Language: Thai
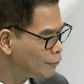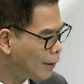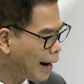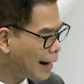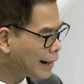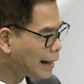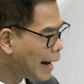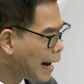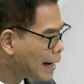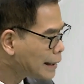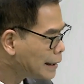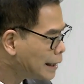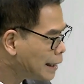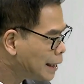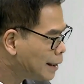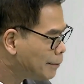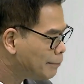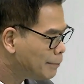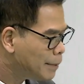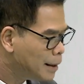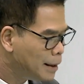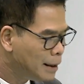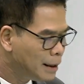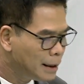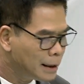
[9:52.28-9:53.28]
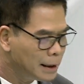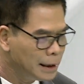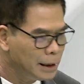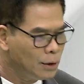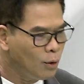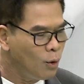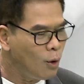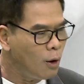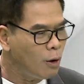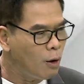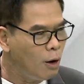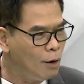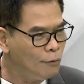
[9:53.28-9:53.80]
ฝ่ายค้านเดิม หรือ
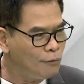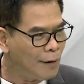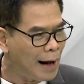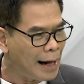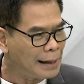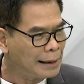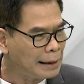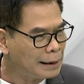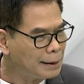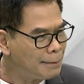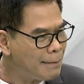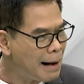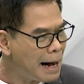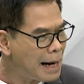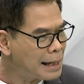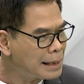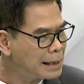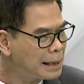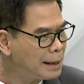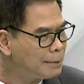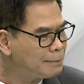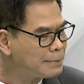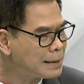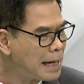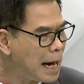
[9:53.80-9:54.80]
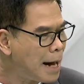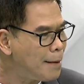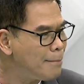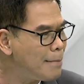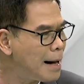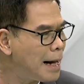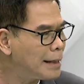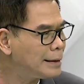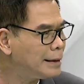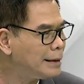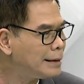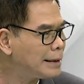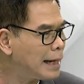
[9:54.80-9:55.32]
ขั้วของฝ่ายรัฐบาลเดิม สา
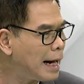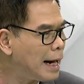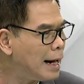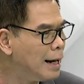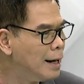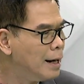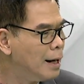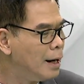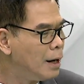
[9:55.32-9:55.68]
มารถที่จะ